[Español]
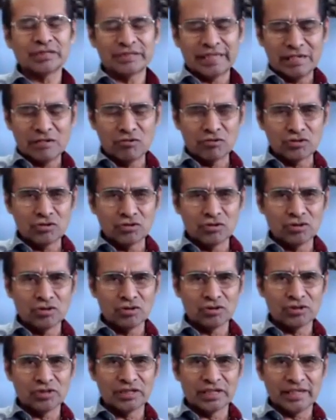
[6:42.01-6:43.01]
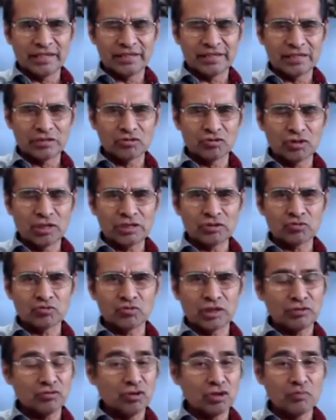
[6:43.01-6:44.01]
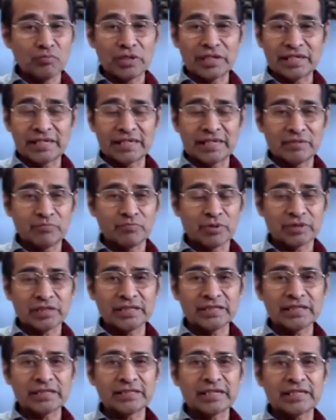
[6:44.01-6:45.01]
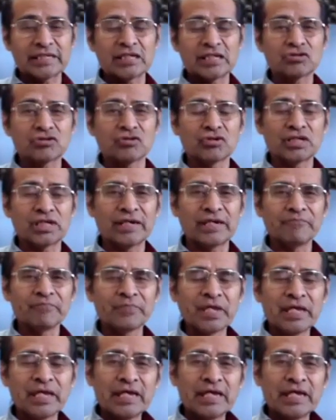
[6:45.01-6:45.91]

tengo yo de, toda tu enorme y importante trayectoria,